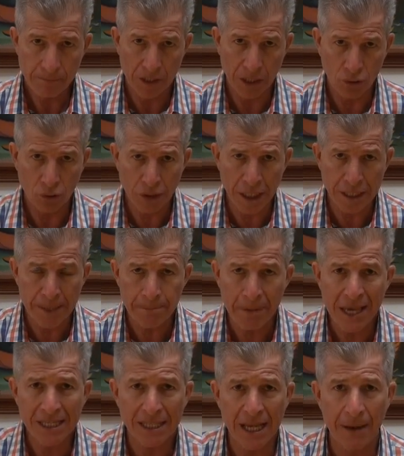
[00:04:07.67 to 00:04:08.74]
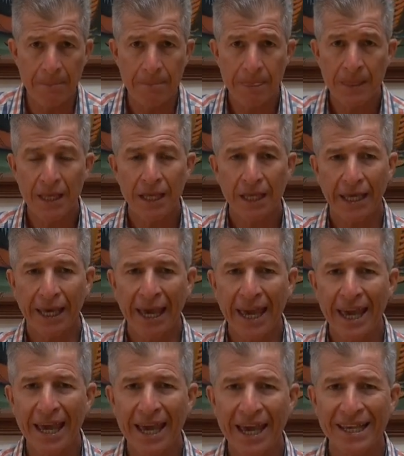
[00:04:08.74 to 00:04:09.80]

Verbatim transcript: entonces sí piensa, ¿qué